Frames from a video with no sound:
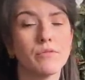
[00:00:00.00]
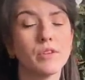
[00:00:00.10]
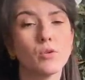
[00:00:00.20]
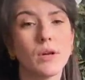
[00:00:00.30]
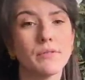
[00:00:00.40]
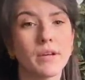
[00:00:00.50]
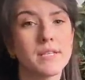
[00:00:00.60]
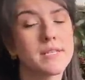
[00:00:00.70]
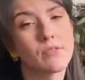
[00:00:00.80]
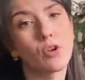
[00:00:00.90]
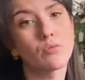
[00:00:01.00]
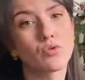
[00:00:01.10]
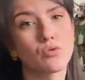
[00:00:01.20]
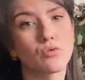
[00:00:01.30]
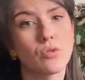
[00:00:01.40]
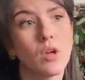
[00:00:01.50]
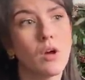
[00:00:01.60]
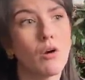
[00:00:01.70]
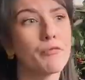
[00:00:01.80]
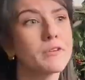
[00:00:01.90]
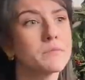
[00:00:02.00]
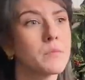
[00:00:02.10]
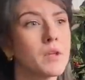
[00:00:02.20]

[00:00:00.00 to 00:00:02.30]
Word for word: vidéos vers 17h, parce que en fait